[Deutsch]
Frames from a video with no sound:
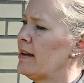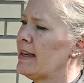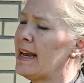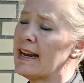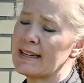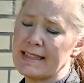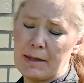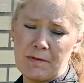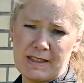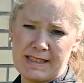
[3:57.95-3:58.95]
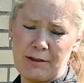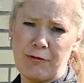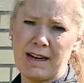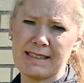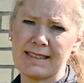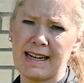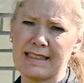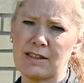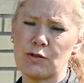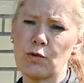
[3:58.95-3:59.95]
je nachdem, was die Pflanze
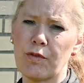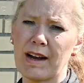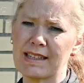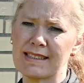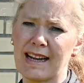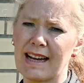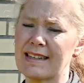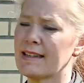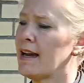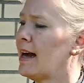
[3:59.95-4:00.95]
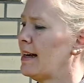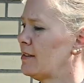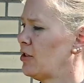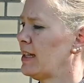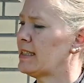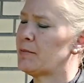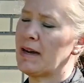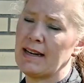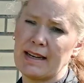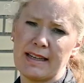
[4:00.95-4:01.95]
an Zuwachs hat, also jetzt
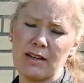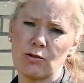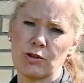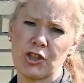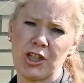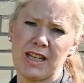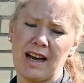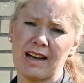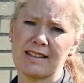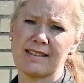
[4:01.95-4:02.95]
bei der Kikuchidare